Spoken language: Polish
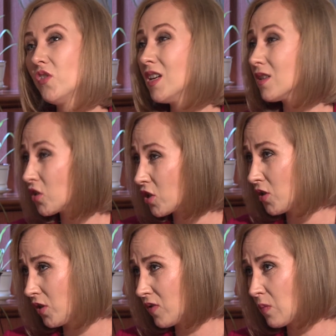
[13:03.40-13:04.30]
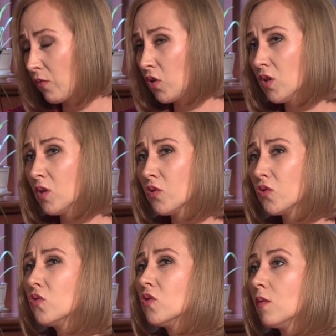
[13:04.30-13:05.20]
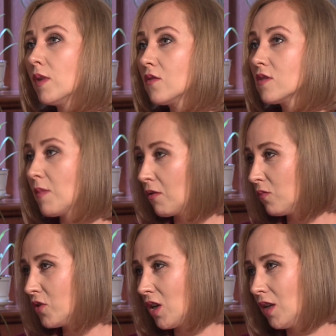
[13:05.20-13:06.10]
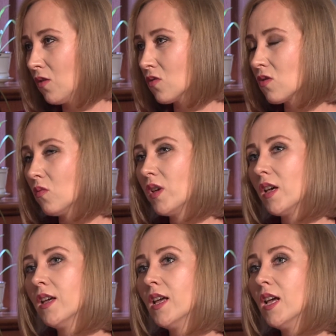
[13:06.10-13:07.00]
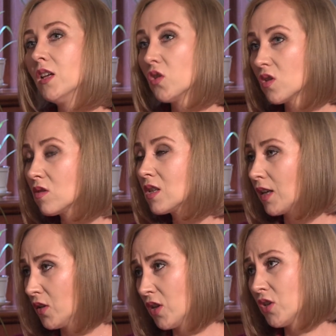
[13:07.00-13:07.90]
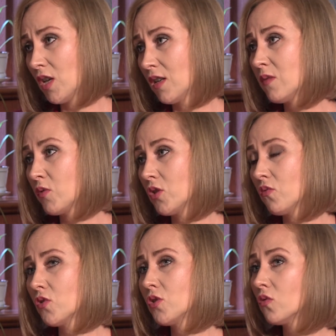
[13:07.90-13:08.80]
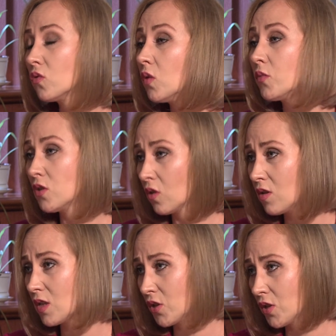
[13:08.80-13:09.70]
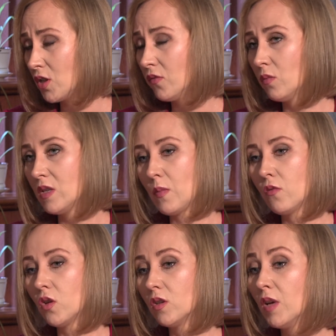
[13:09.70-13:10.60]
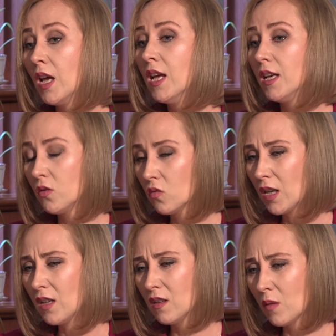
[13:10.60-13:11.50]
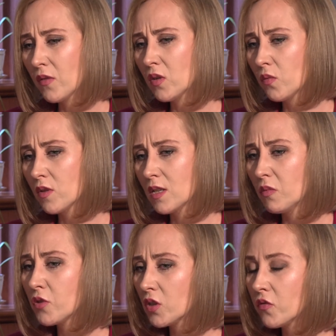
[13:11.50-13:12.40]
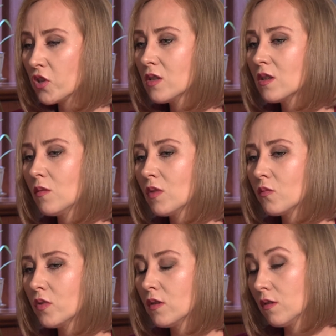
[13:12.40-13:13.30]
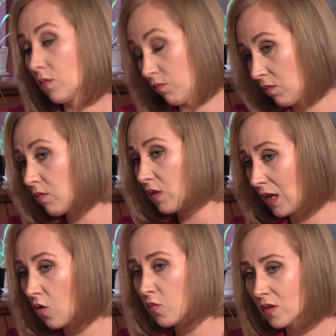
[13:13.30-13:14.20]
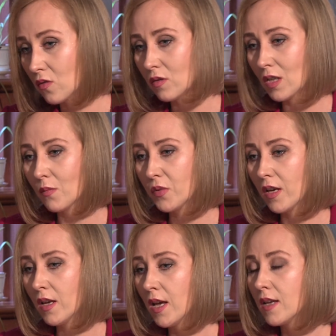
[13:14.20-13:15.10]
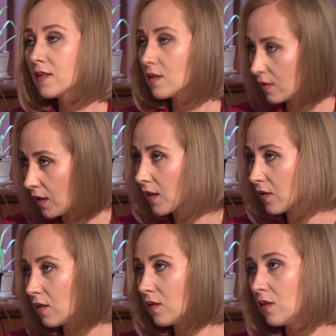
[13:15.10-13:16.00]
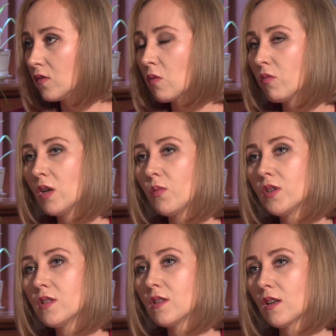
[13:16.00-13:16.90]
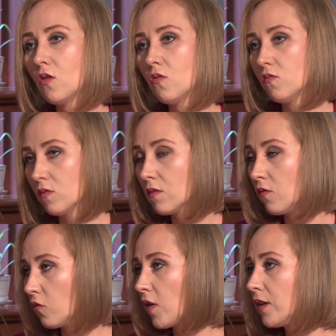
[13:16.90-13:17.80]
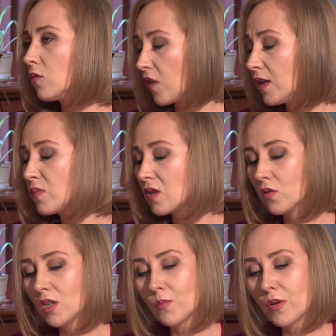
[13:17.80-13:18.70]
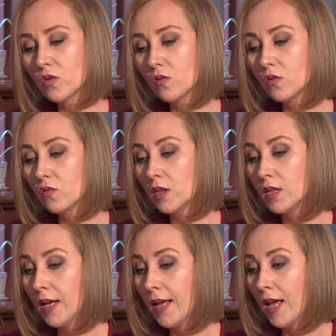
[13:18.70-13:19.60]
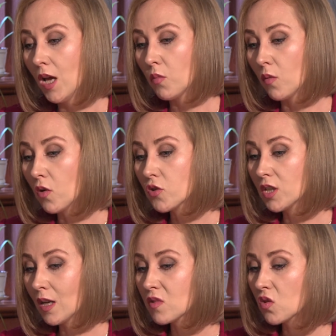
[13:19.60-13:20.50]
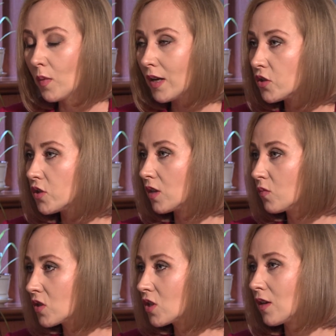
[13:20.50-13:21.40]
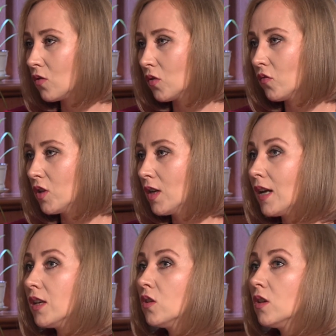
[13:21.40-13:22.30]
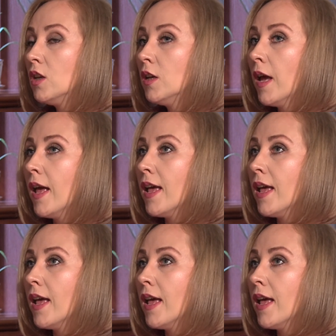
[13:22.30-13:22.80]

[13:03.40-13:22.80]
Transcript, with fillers: i nie jest szczęśliwie spełniony, no bo trudno, mając małe myślenie o sobie, niosąc takie ciężary z mhm. przeszłości, trudno być do końca szczęśliwym i spełnionym. I tutaj naprawdę polecałabym przede wszystkim jakby no, taką psychoterapię, z, tak jak e, wspomniała Pani, z taką mhm. fajnym, fajnym psychoterapeutą, który pomoże nam zobaczyć jakby z czego to wynika i, i